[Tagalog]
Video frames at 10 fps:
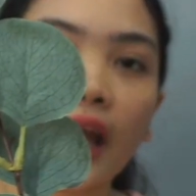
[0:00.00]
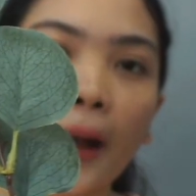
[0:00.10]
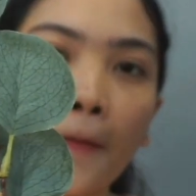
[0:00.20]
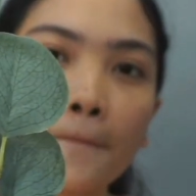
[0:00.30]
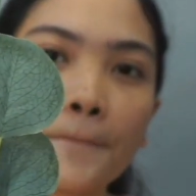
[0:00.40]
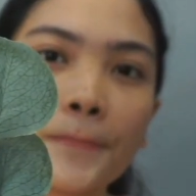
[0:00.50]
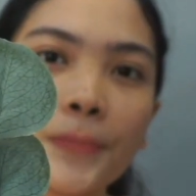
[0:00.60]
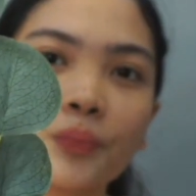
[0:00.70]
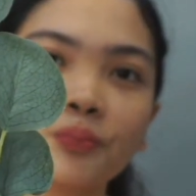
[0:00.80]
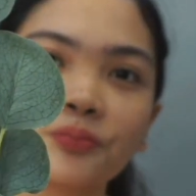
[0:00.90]
niya.
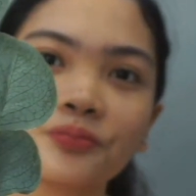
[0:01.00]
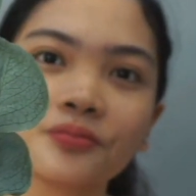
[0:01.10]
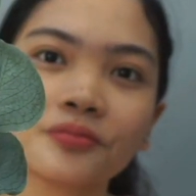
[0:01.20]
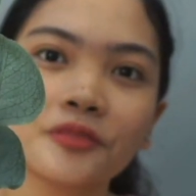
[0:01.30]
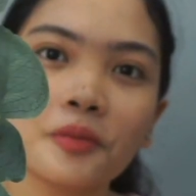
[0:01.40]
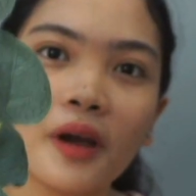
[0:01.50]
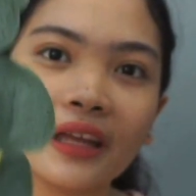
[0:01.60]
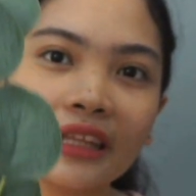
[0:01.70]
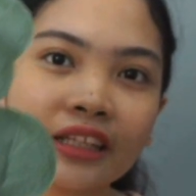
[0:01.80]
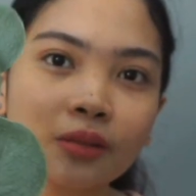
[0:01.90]
Diba,
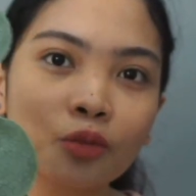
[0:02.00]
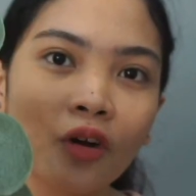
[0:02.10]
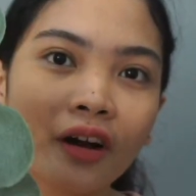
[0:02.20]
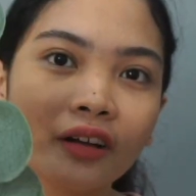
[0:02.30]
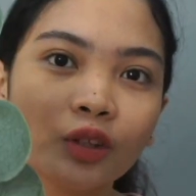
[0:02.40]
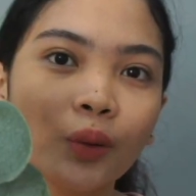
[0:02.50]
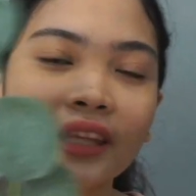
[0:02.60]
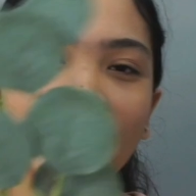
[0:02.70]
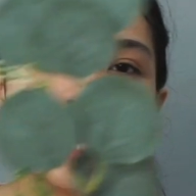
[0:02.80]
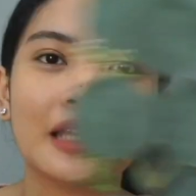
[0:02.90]
hindi siya mukhang
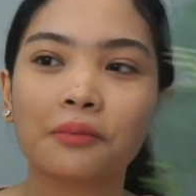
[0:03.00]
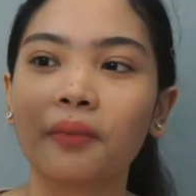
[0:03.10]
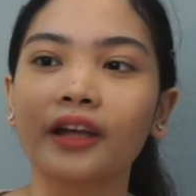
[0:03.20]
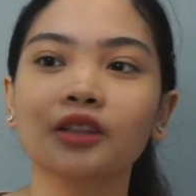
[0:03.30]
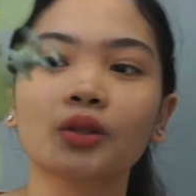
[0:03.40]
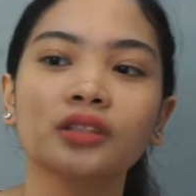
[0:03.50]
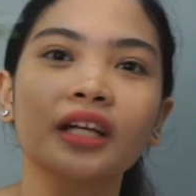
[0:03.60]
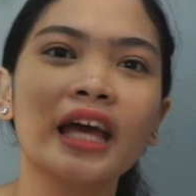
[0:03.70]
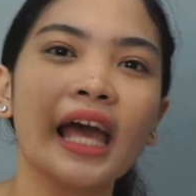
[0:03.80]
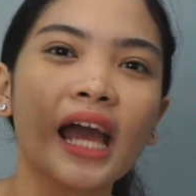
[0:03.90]
28 pesos.
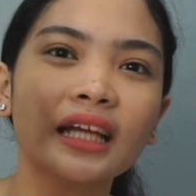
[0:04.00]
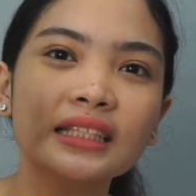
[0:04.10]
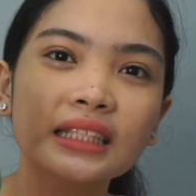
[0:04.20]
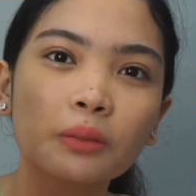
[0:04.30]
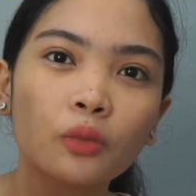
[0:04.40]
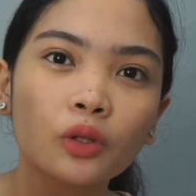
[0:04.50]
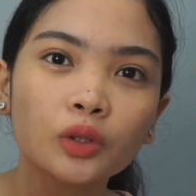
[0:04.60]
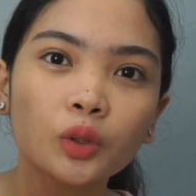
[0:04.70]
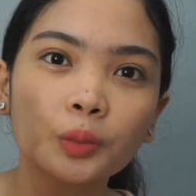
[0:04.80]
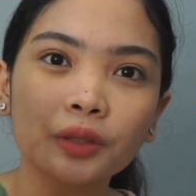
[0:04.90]
Kasi sa mall,
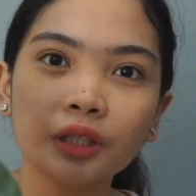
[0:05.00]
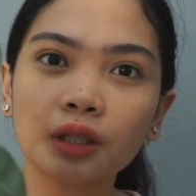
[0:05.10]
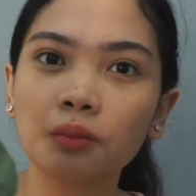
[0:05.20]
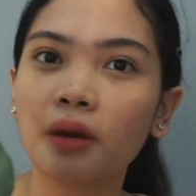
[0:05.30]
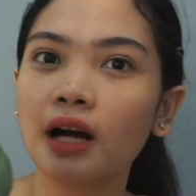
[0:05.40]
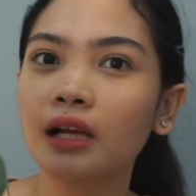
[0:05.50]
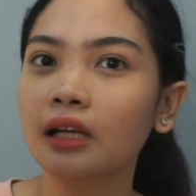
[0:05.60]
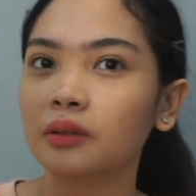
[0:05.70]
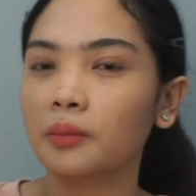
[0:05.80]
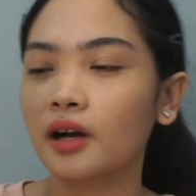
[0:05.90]
super mahal
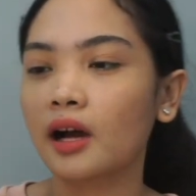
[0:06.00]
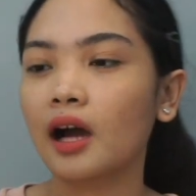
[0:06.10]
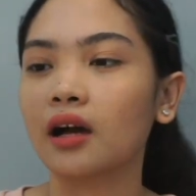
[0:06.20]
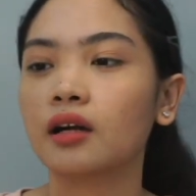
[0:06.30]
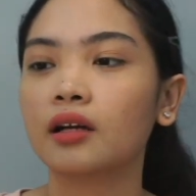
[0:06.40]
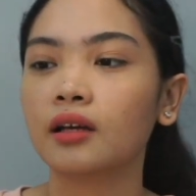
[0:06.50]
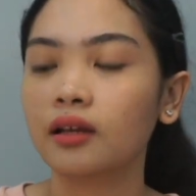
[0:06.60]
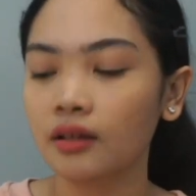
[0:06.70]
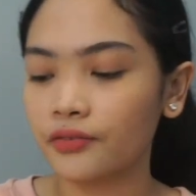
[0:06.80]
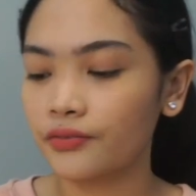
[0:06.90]
ng mga
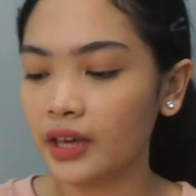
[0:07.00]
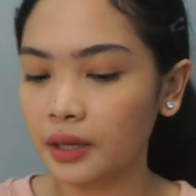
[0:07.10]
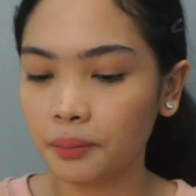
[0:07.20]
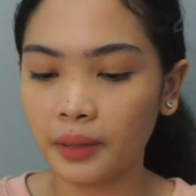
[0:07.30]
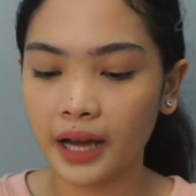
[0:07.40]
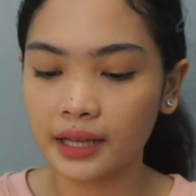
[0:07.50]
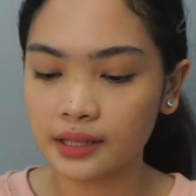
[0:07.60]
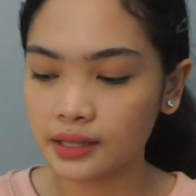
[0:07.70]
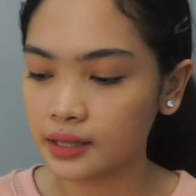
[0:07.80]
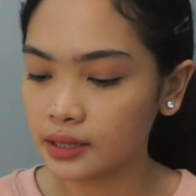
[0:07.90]
fake
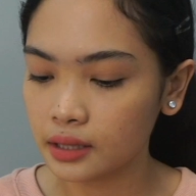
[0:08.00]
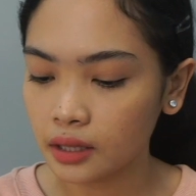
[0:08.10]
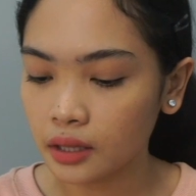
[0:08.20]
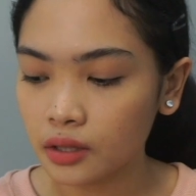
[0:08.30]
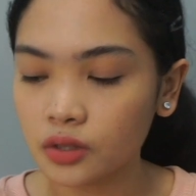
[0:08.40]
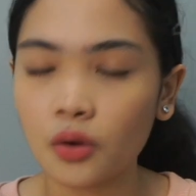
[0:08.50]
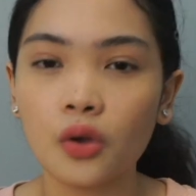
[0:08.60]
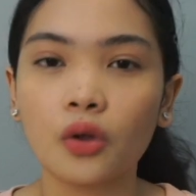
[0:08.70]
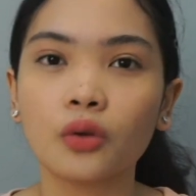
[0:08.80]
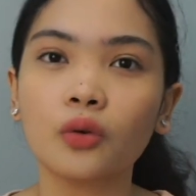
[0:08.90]
plants. So
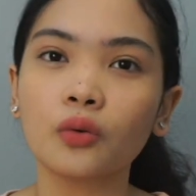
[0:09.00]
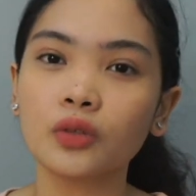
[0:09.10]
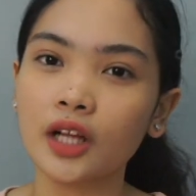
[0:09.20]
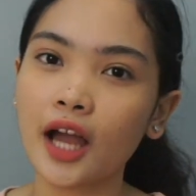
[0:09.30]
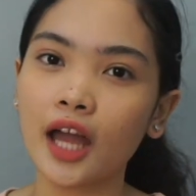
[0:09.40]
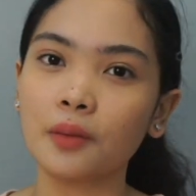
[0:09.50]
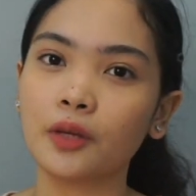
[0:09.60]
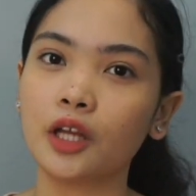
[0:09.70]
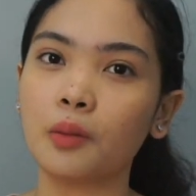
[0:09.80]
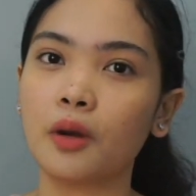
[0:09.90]
yun, kung naghanap
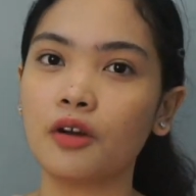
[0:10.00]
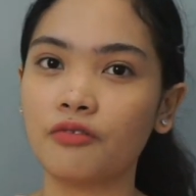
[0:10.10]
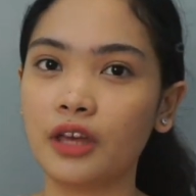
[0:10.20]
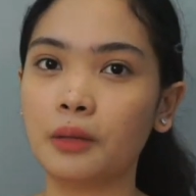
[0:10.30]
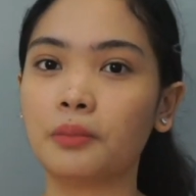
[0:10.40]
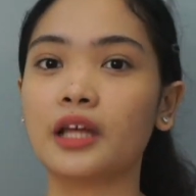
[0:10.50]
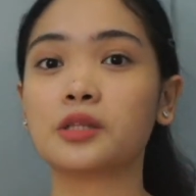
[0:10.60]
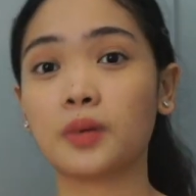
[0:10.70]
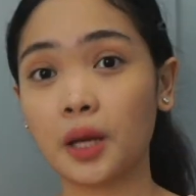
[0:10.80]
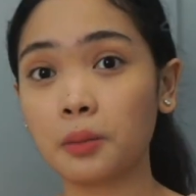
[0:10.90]
kayo ng mga fake
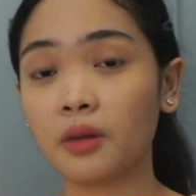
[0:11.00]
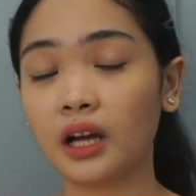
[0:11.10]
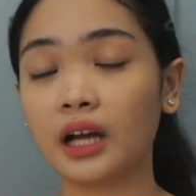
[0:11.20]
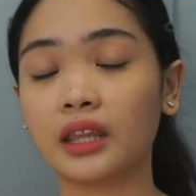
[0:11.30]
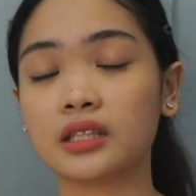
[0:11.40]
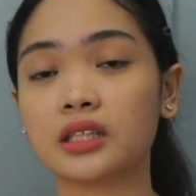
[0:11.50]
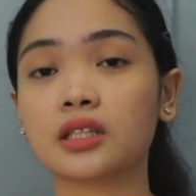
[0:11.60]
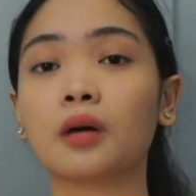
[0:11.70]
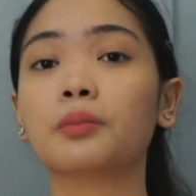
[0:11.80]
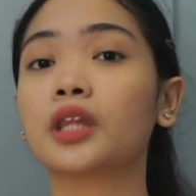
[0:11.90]
plants, maraming magaganda sa
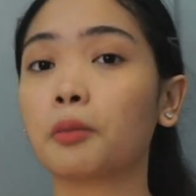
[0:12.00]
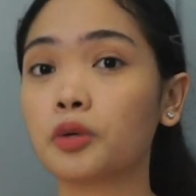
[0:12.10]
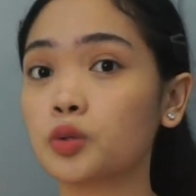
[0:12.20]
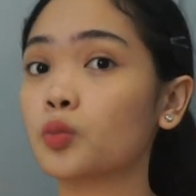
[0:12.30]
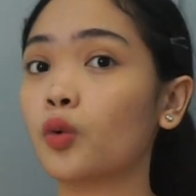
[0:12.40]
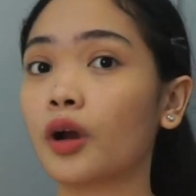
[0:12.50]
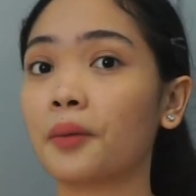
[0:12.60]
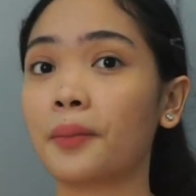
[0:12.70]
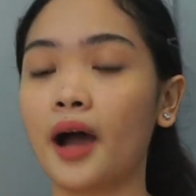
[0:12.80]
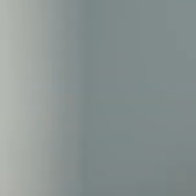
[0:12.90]
Shopee, tapos mura
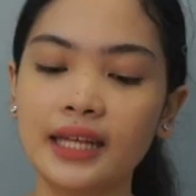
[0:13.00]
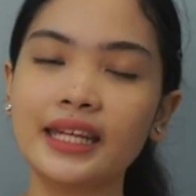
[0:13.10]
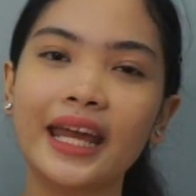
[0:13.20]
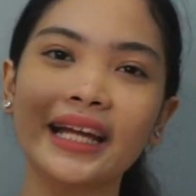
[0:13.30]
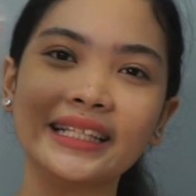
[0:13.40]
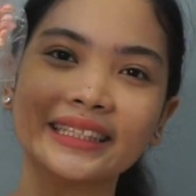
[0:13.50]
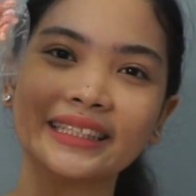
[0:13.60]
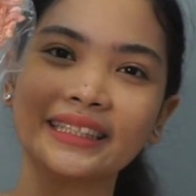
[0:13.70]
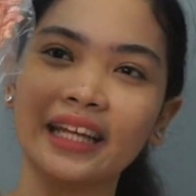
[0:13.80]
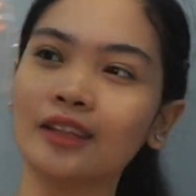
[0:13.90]
pa. Next,
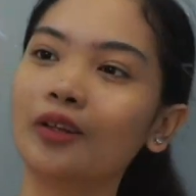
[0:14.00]
ito